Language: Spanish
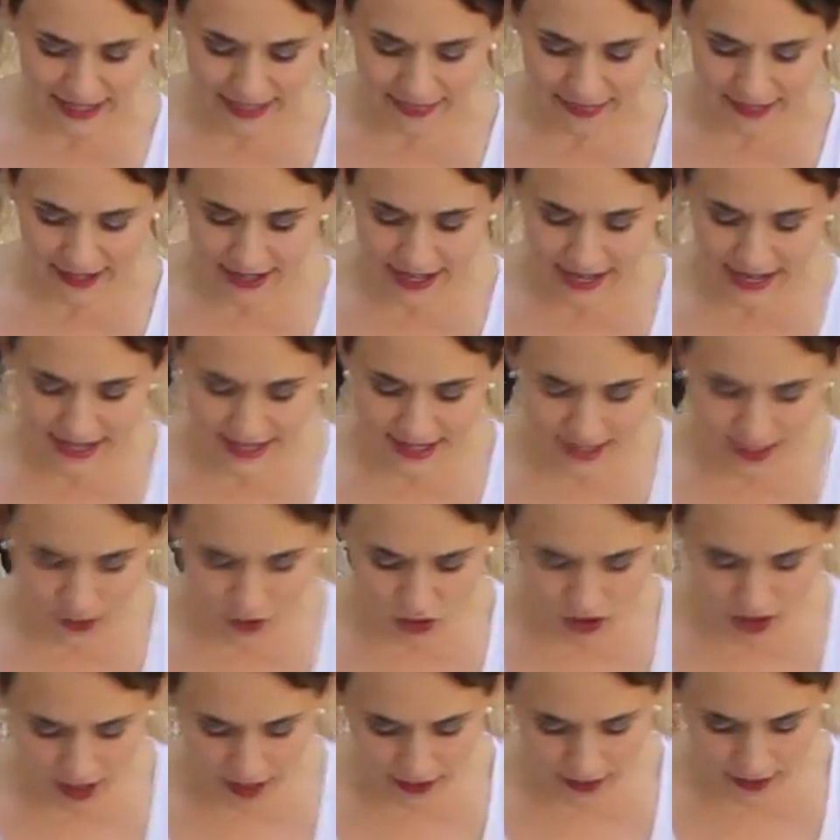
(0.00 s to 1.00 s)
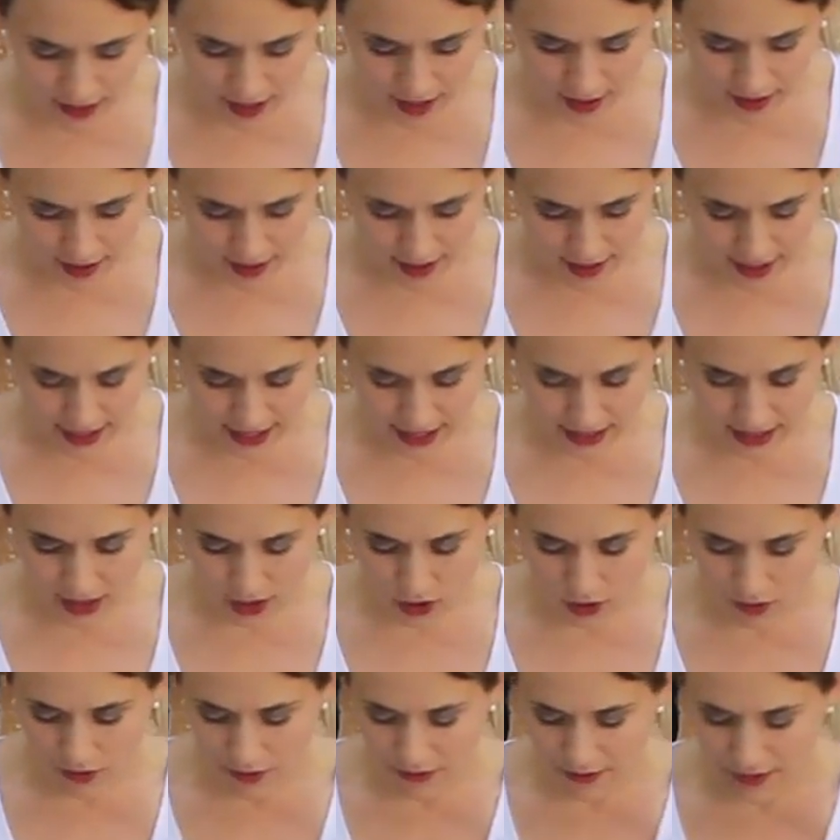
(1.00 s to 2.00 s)
idea es que os quede aquí
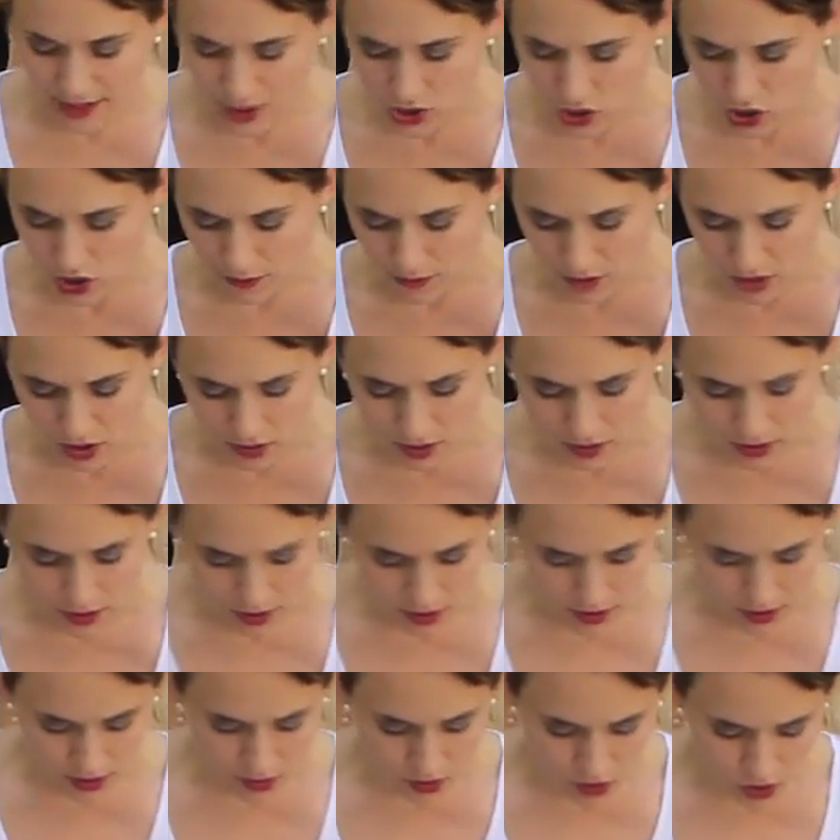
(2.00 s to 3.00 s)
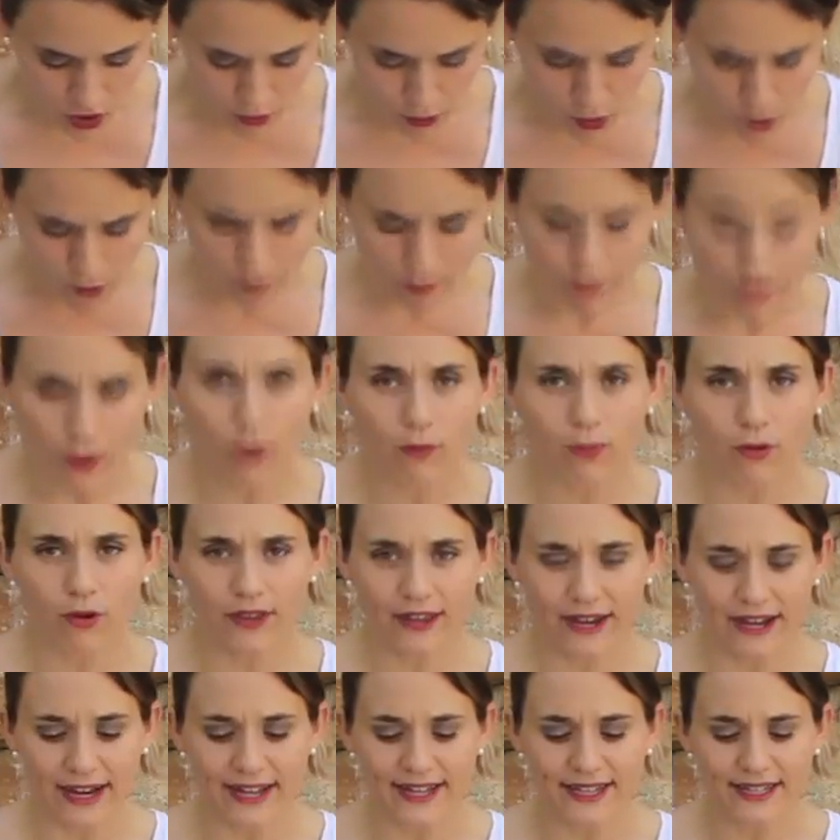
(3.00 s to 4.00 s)
como veis, como, un polvo
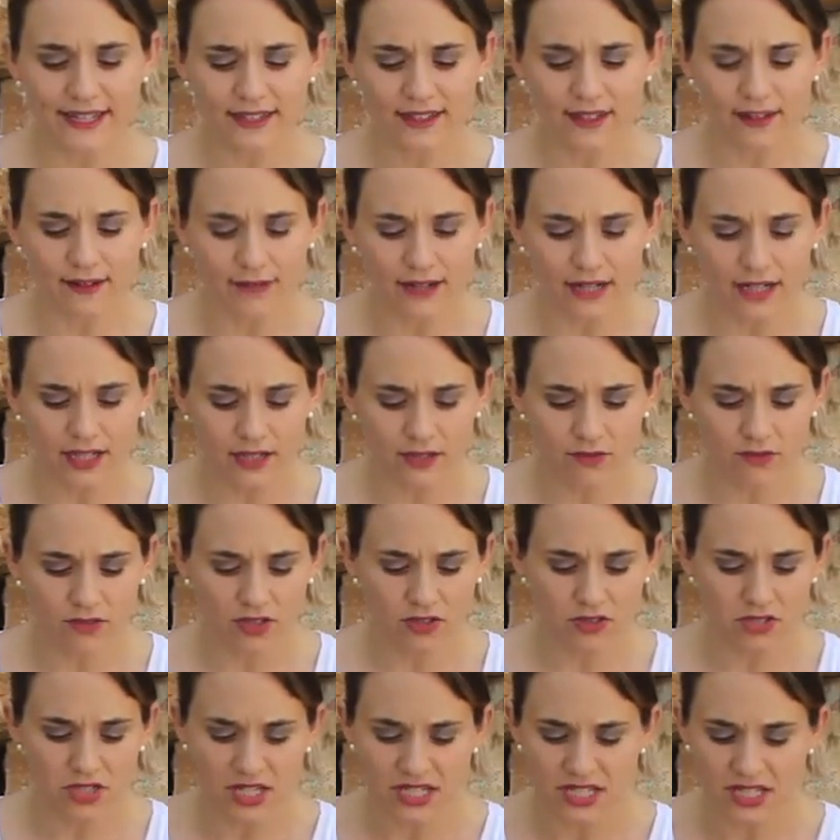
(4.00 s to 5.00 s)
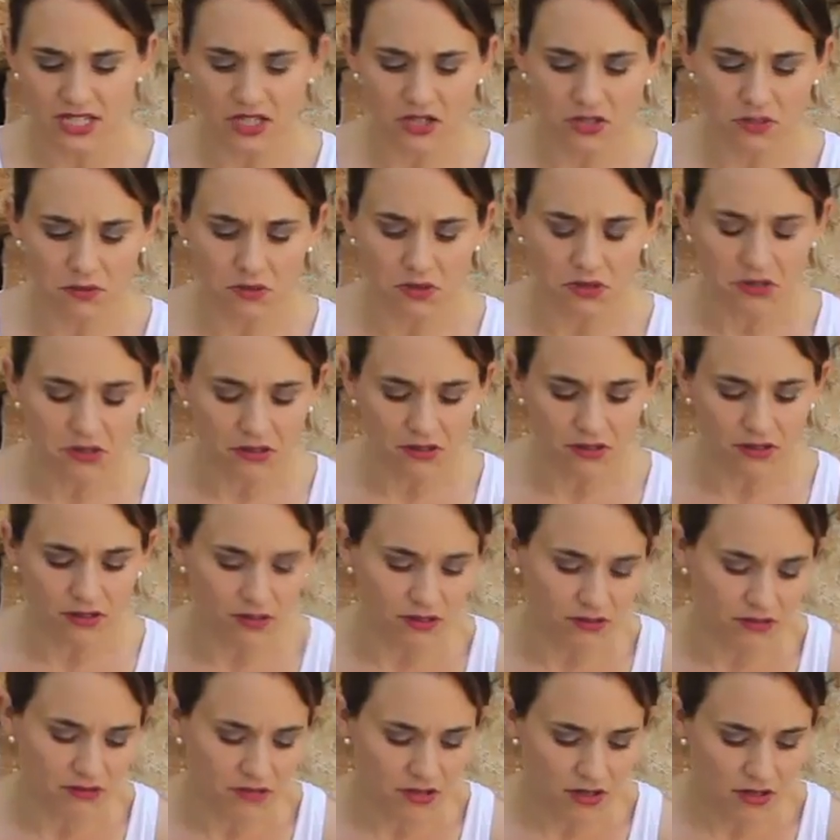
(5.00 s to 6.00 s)
de galleta, ¿vale? Una cosa así
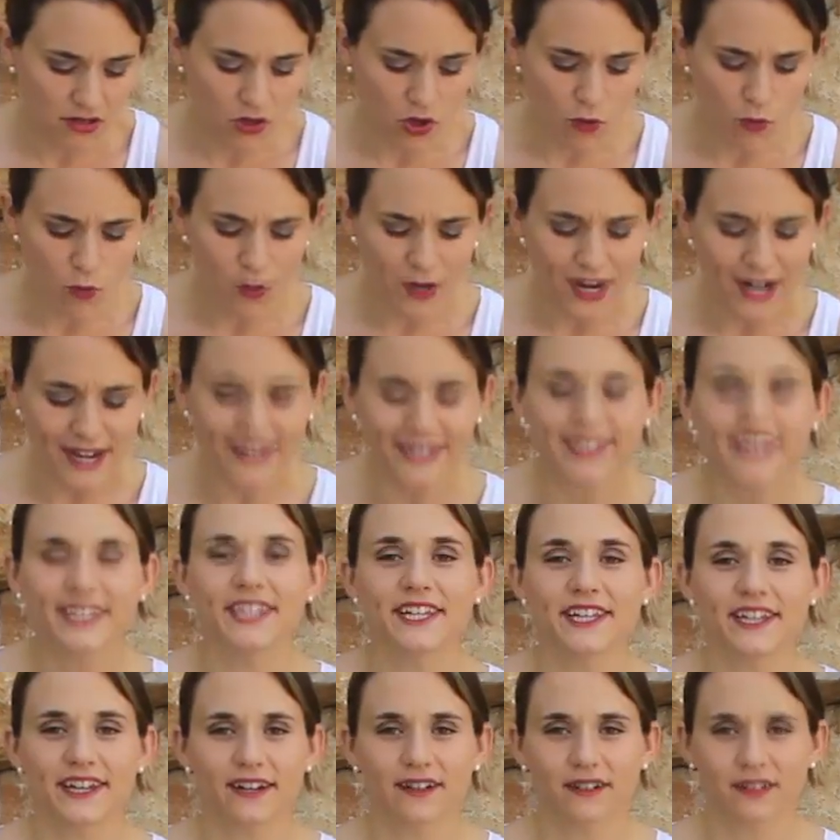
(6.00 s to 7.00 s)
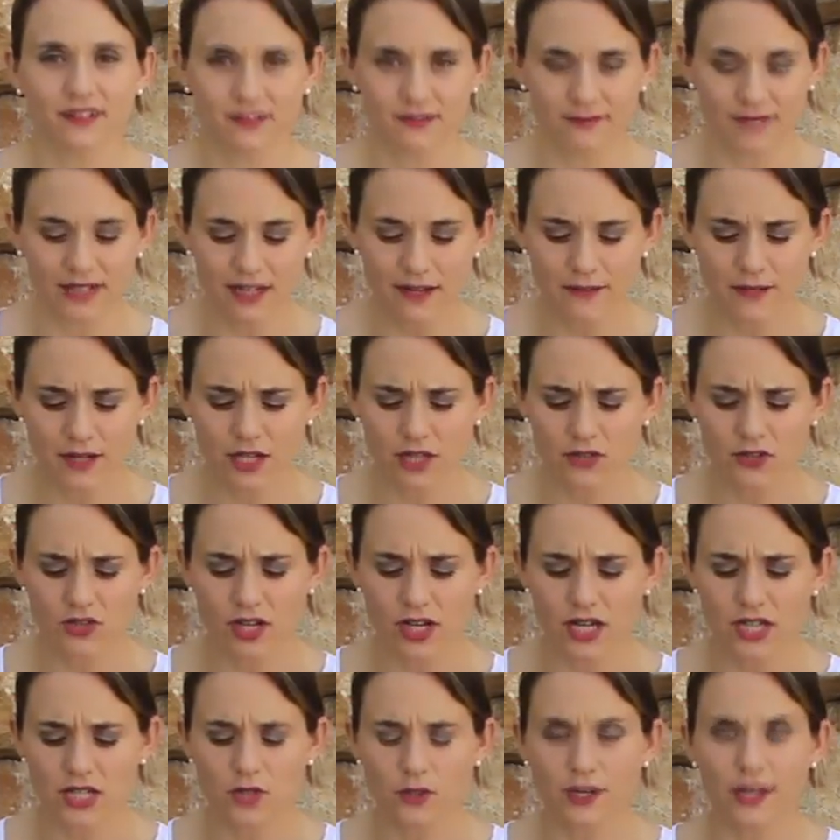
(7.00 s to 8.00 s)
como, como una arenilla, ¿vale? Para que os
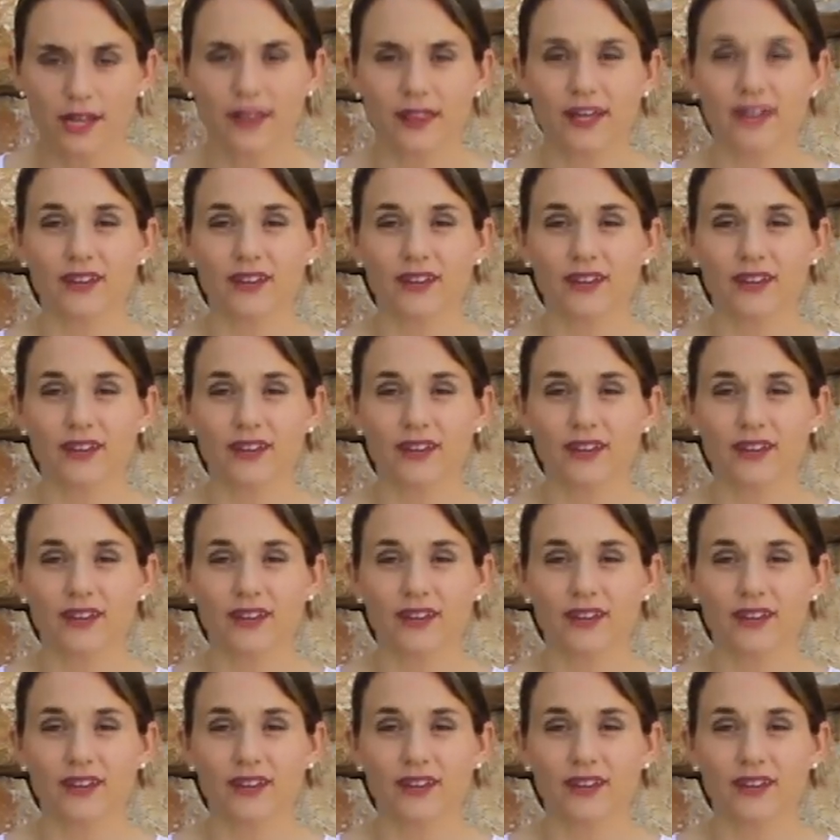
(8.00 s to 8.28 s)
hagáis una idea.